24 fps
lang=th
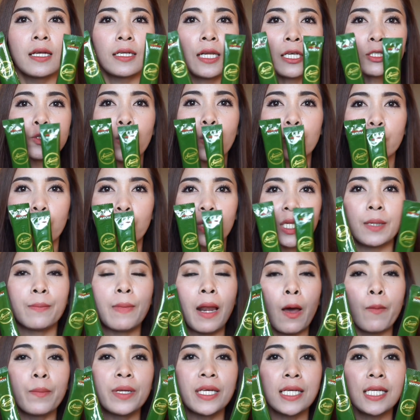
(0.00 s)
ในส่วนตัวนี้
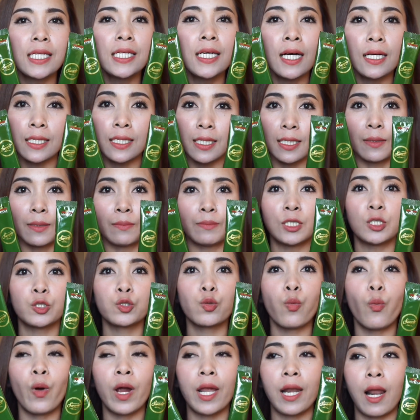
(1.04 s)
เรามีเครื่องดื่มที่
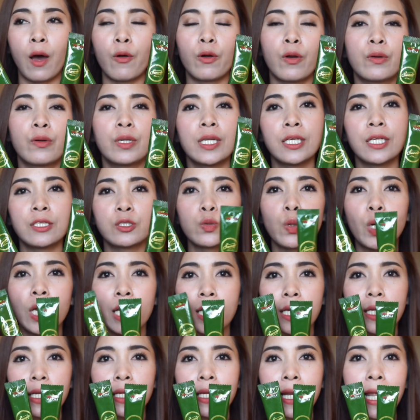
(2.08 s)
ช่วยเราแล้วนี่ช่วย
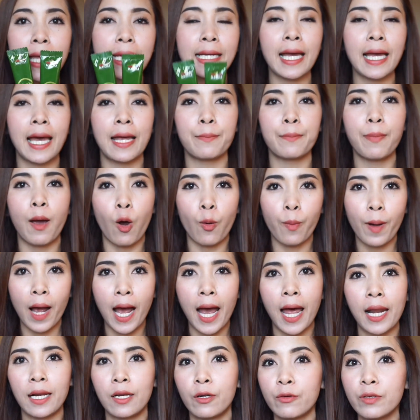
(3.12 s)
เร่งการเผาผ
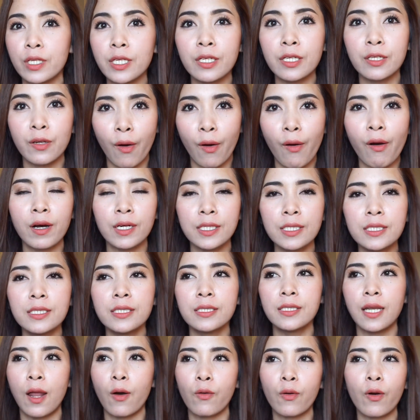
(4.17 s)
ลาญแล้วนี่เนาะเอ
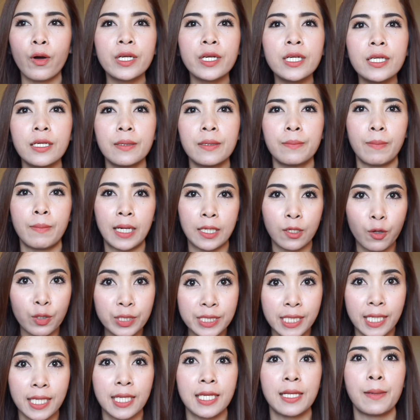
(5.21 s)
อ เราก็ดื่มมันก็
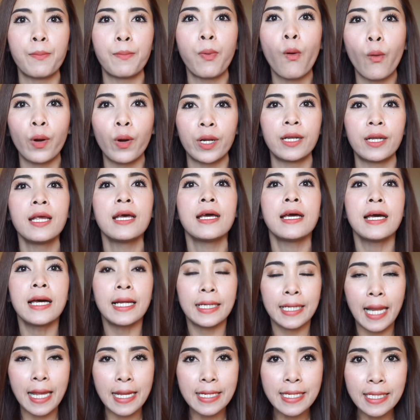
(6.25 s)
จะเห็นผล
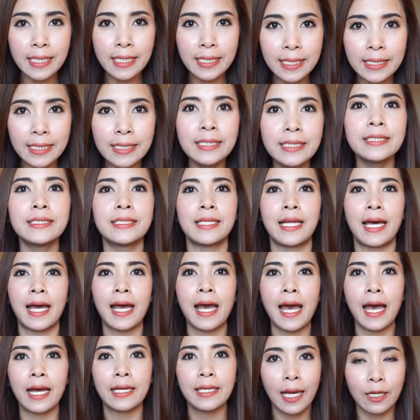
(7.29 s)
ได้ดีขึ้นนะ
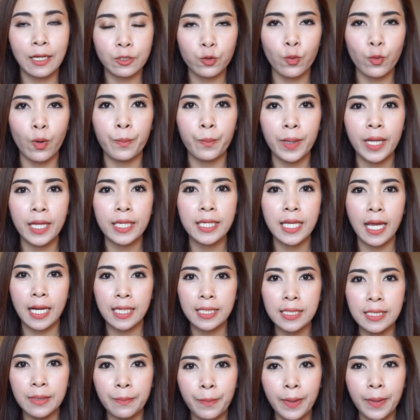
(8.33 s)
คะ อย่างตัวเป้เนี่ย
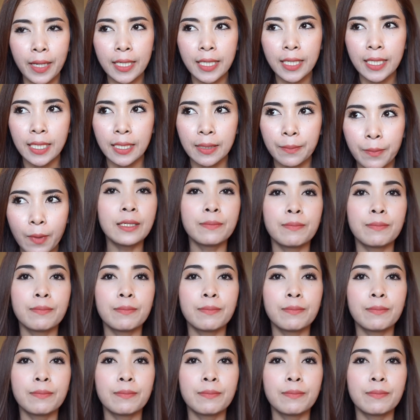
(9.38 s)
คือเป้ดื่ม